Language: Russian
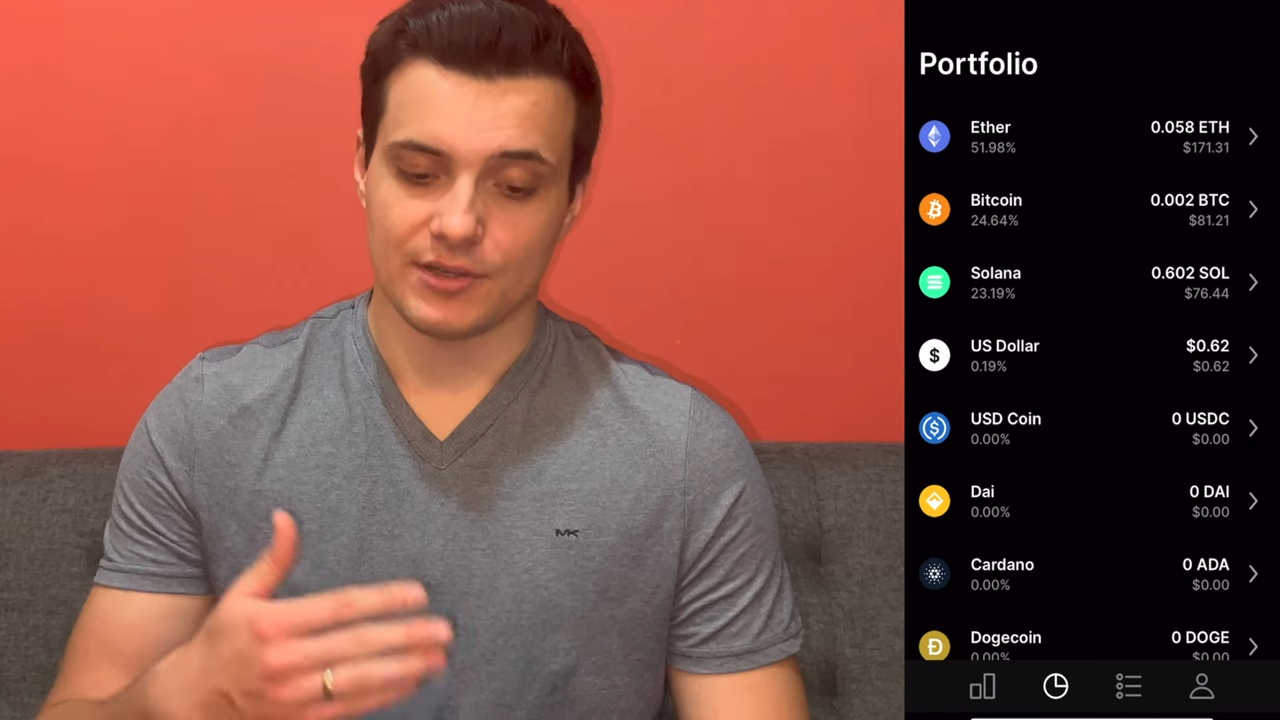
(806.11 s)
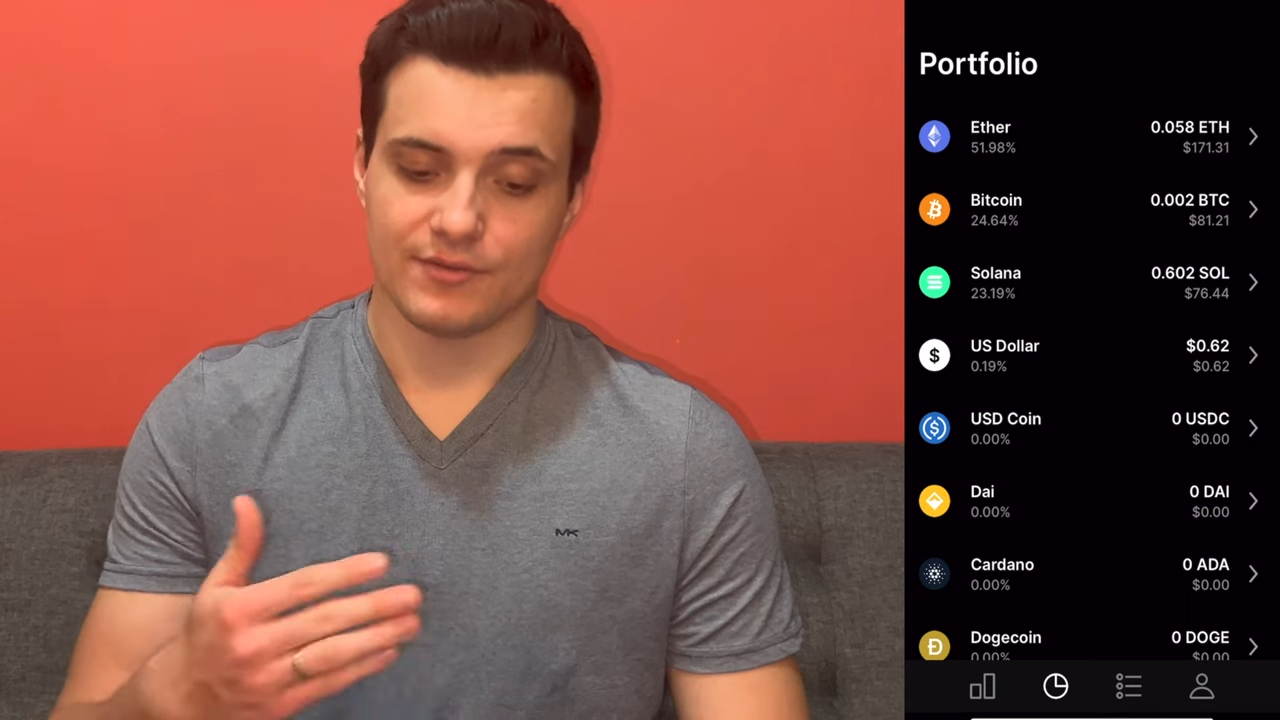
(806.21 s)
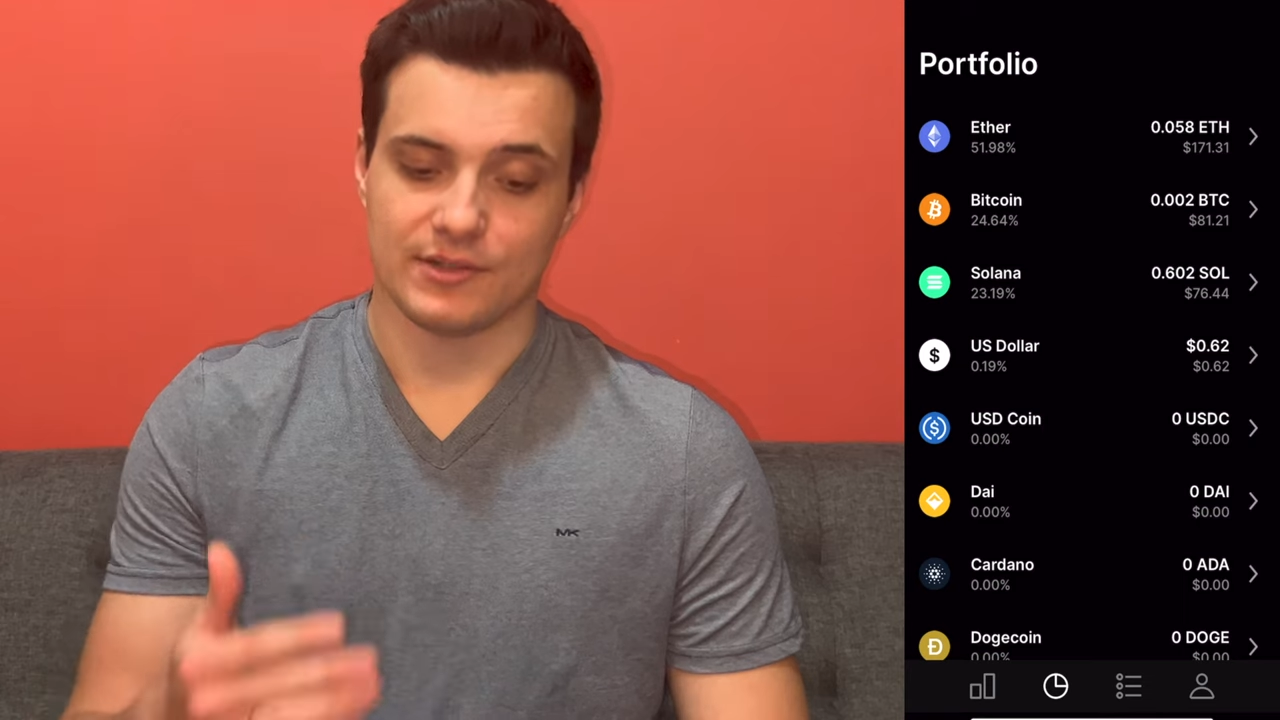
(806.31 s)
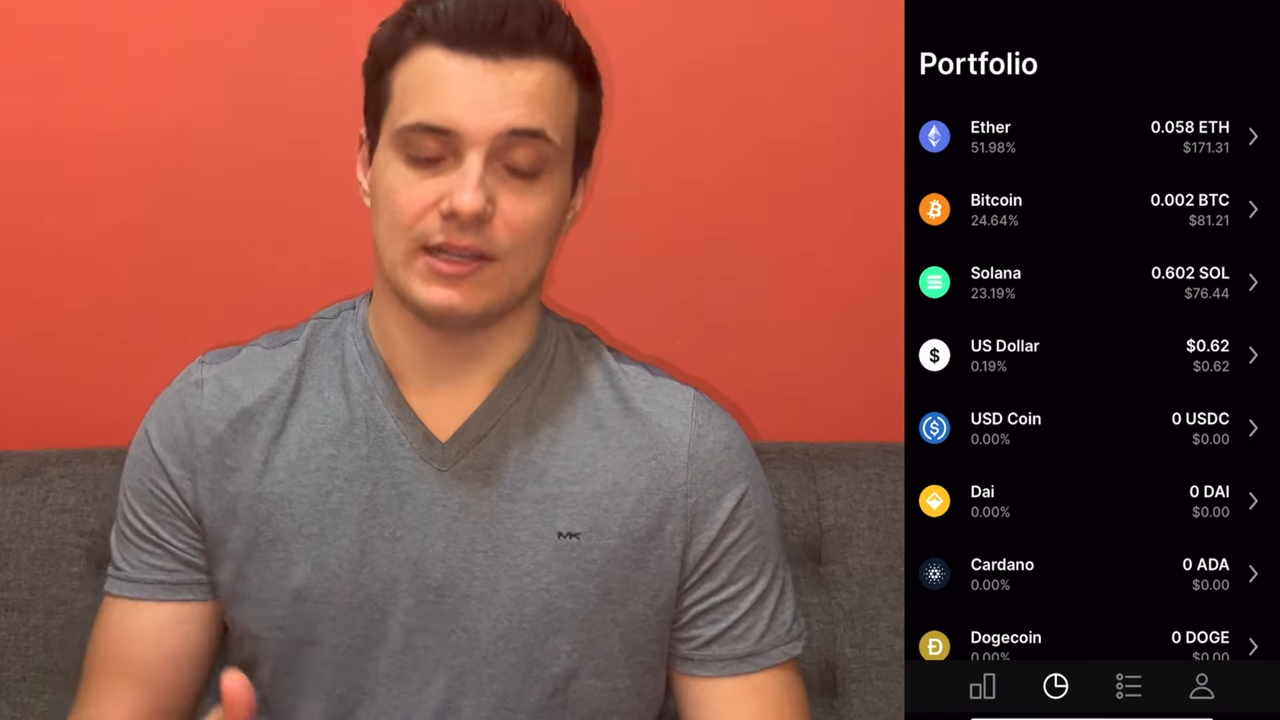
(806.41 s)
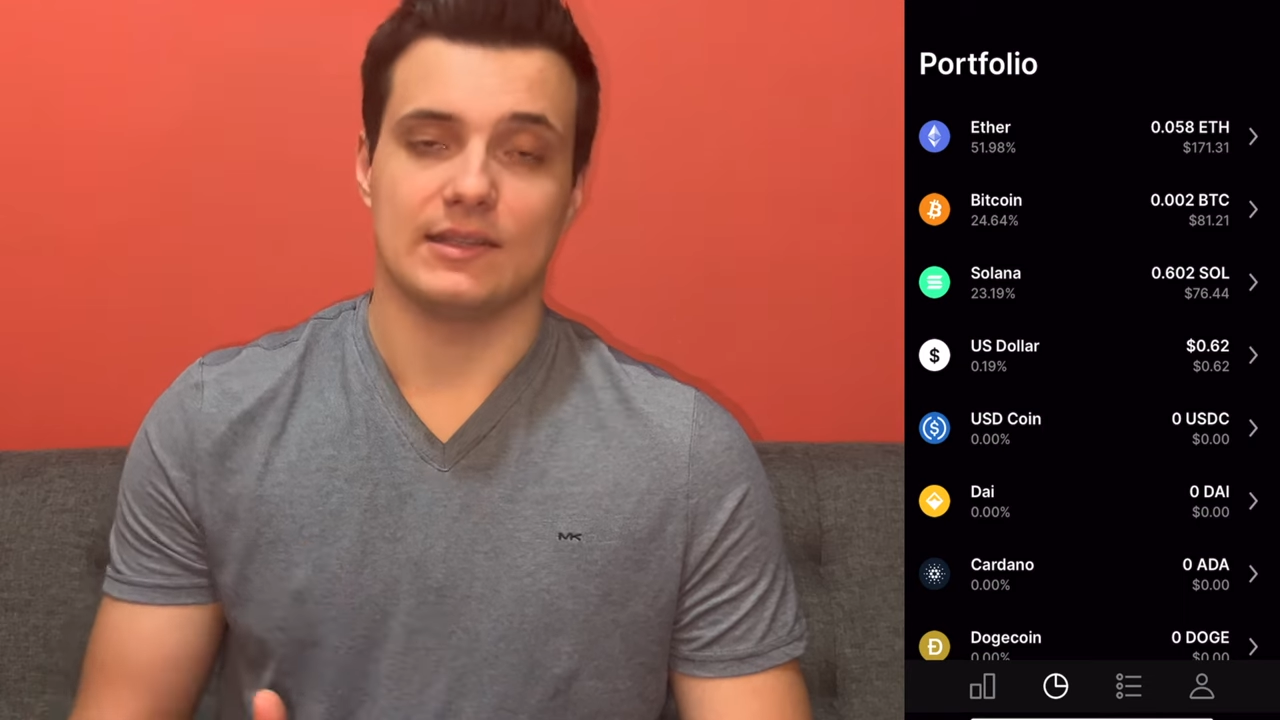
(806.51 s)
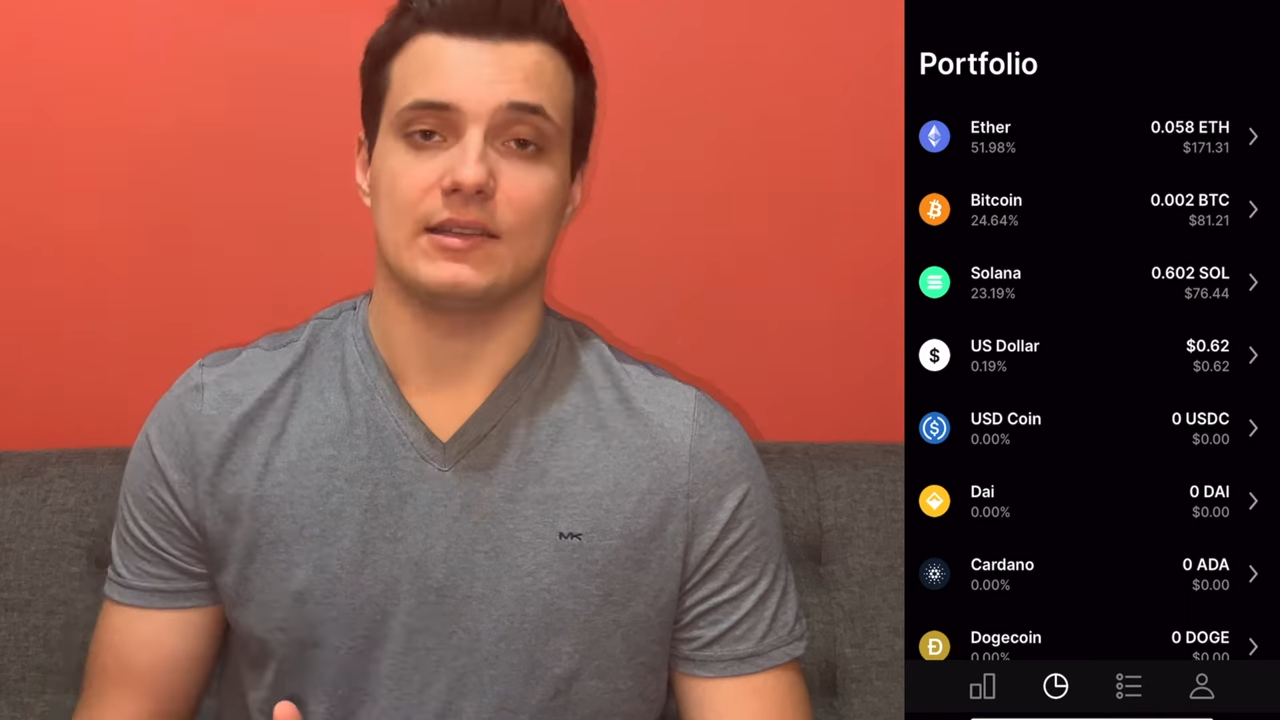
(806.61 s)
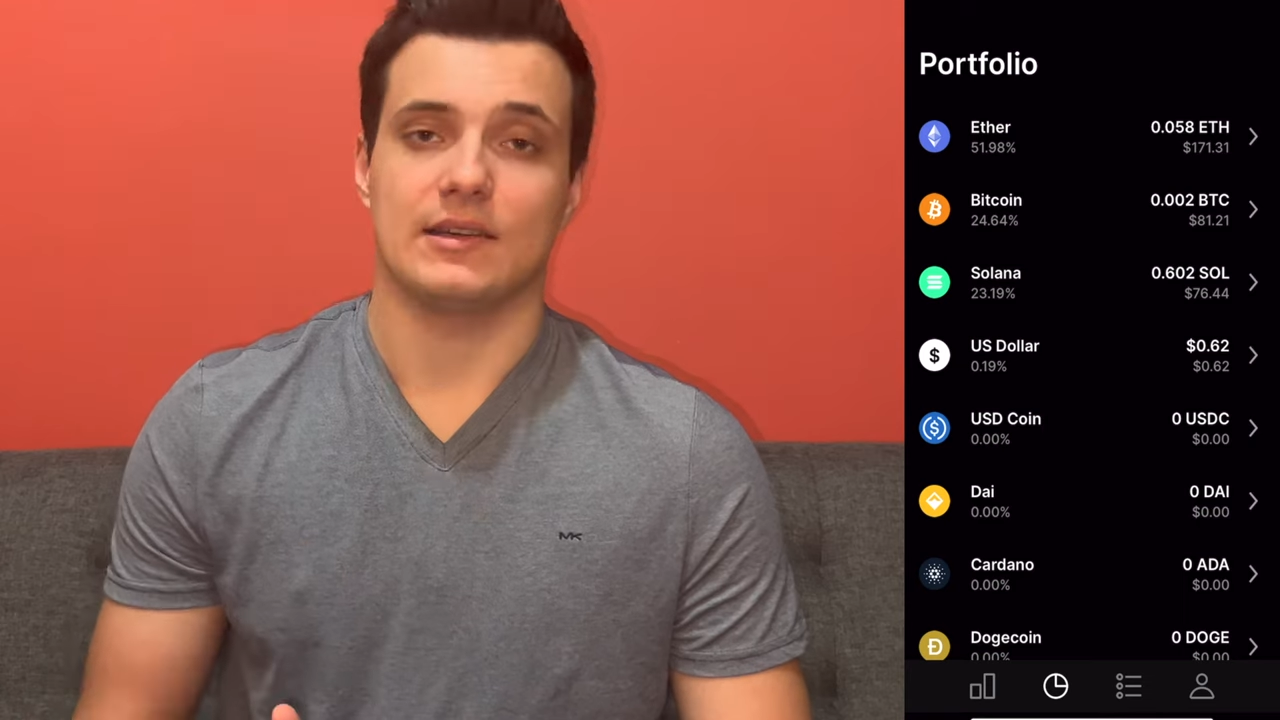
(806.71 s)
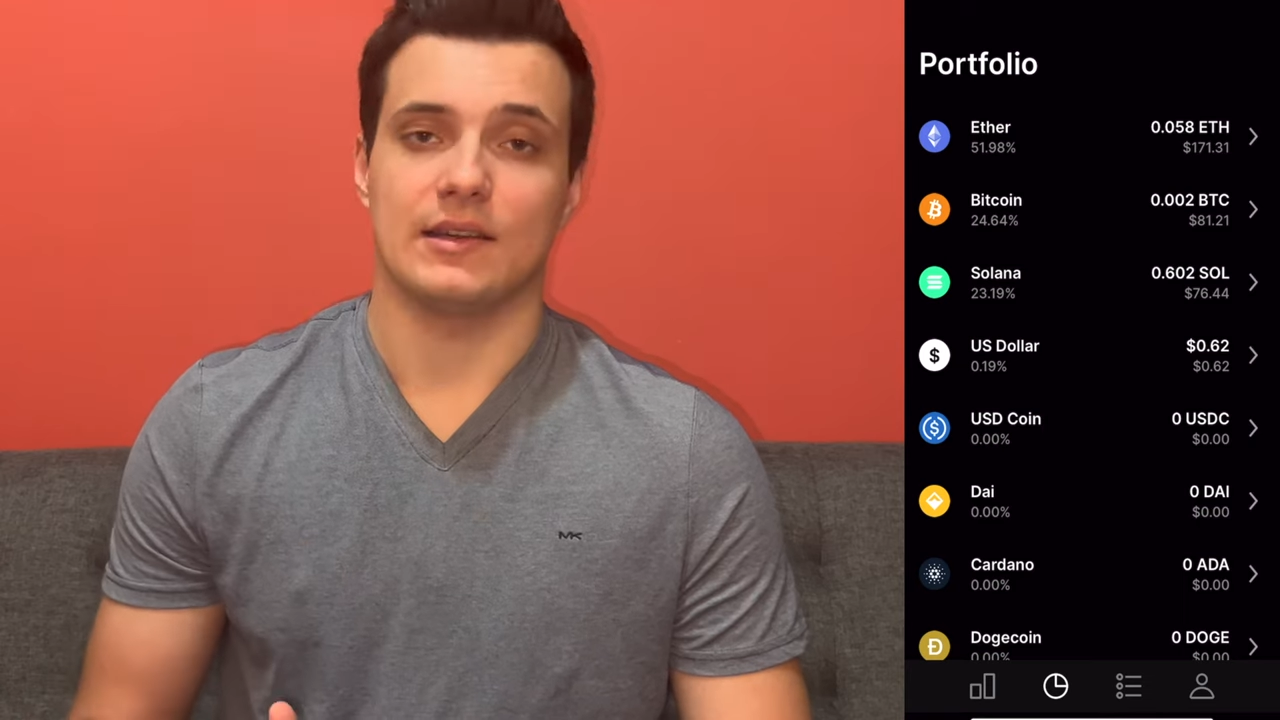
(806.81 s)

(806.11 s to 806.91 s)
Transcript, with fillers: вкладка —